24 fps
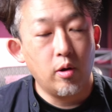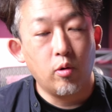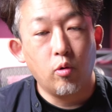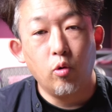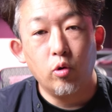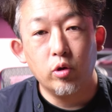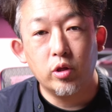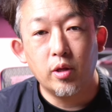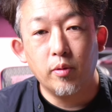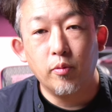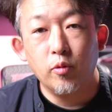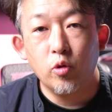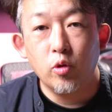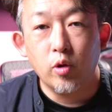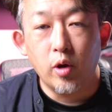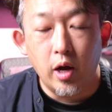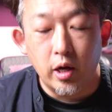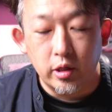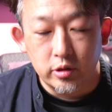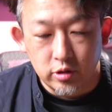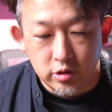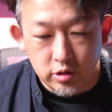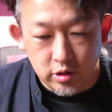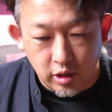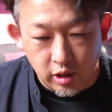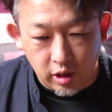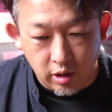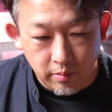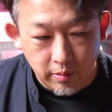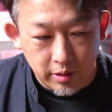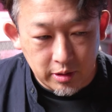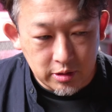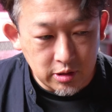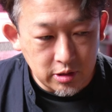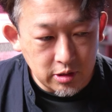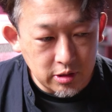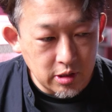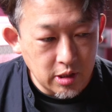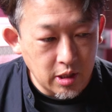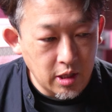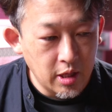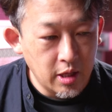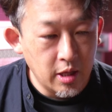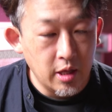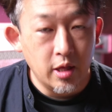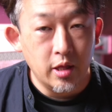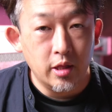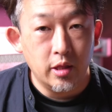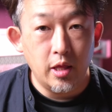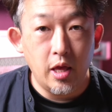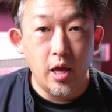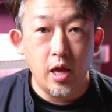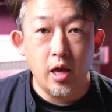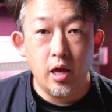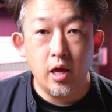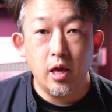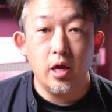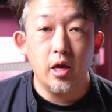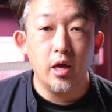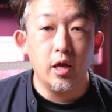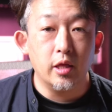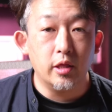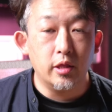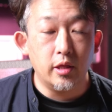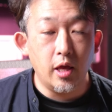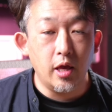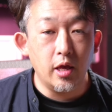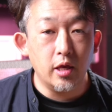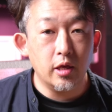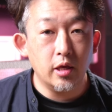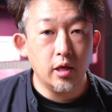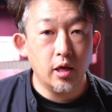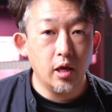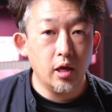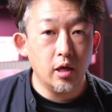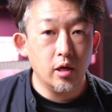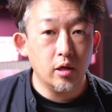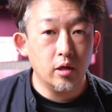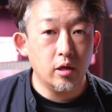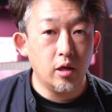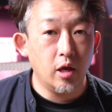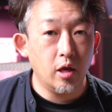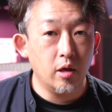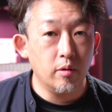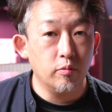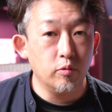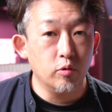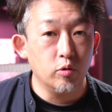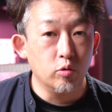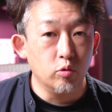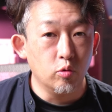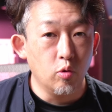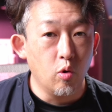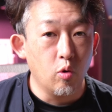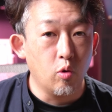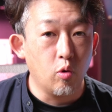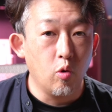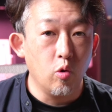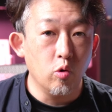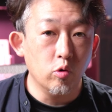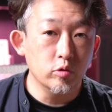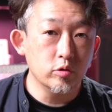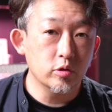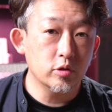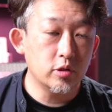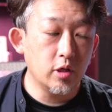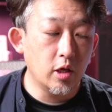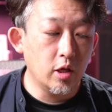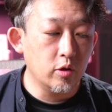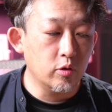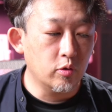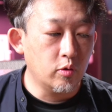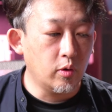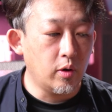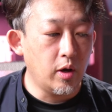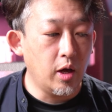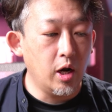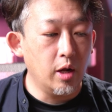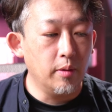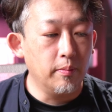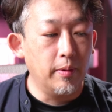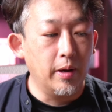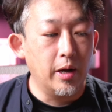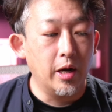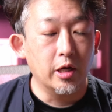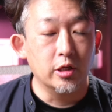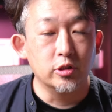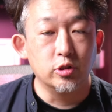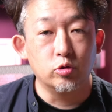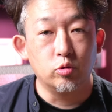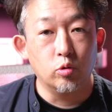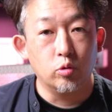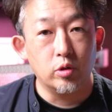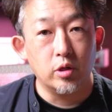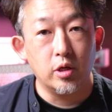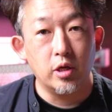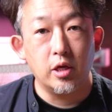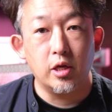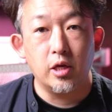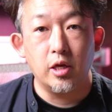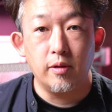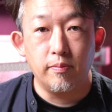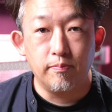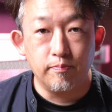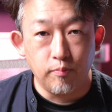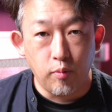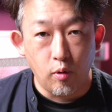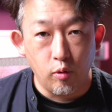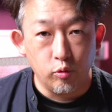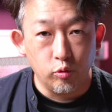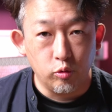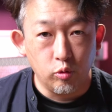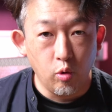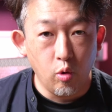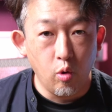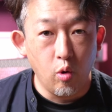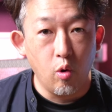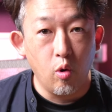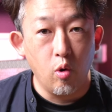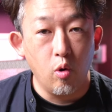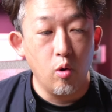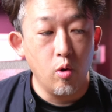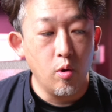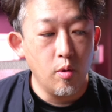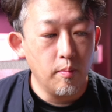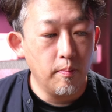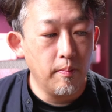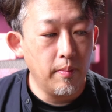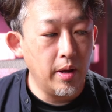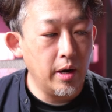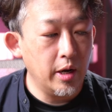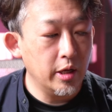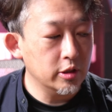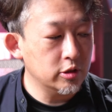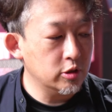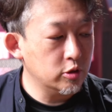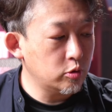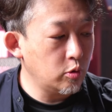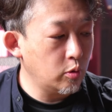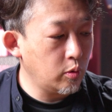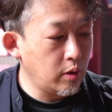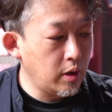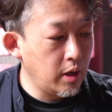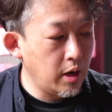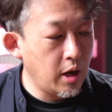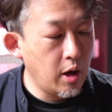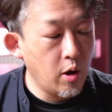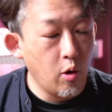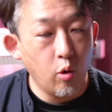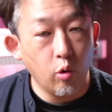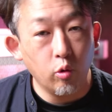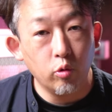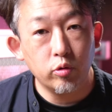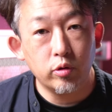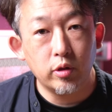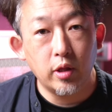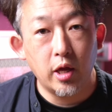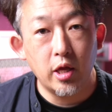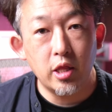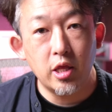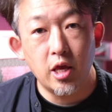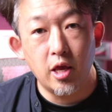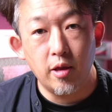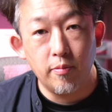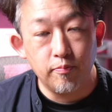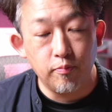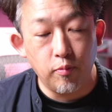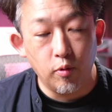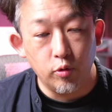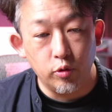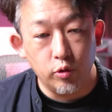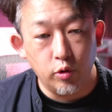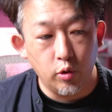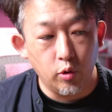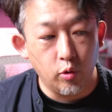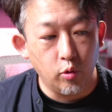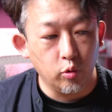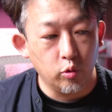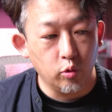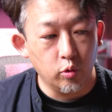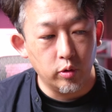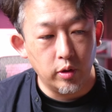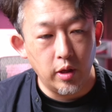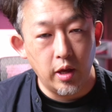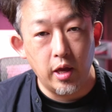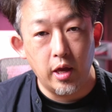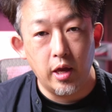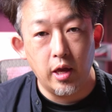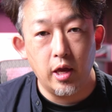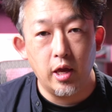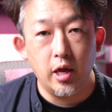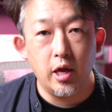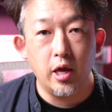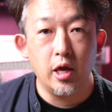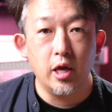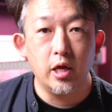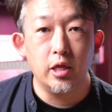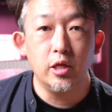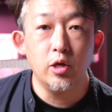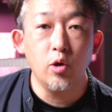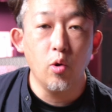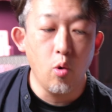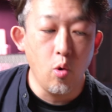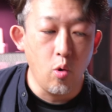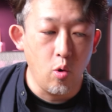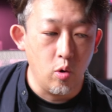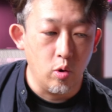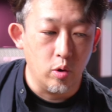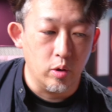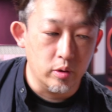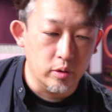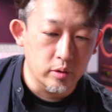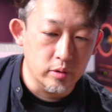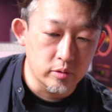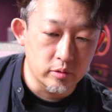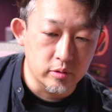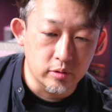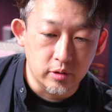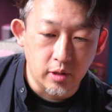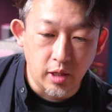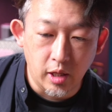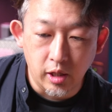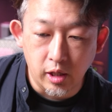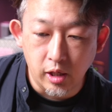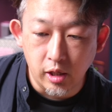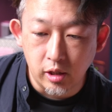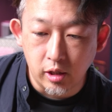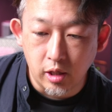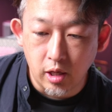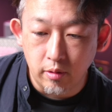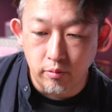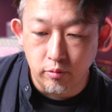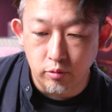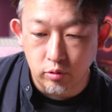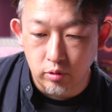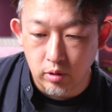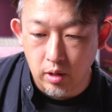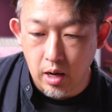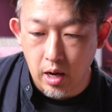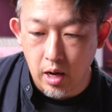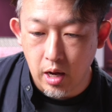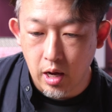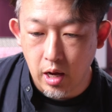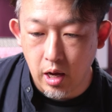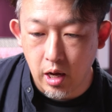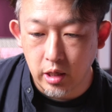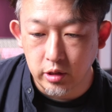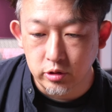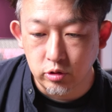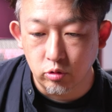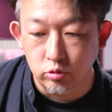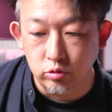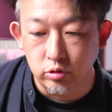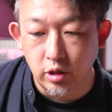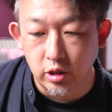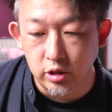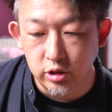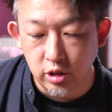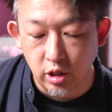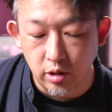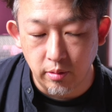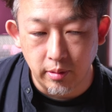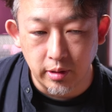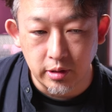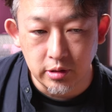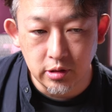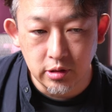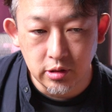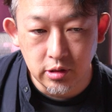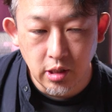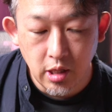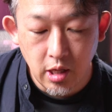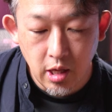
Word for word: こういったものがついてきます。で、電源ケーブルをコンセントからバラストに1本と、バラストから本体に1本ということで、2本、電源ケーブルが存在しています。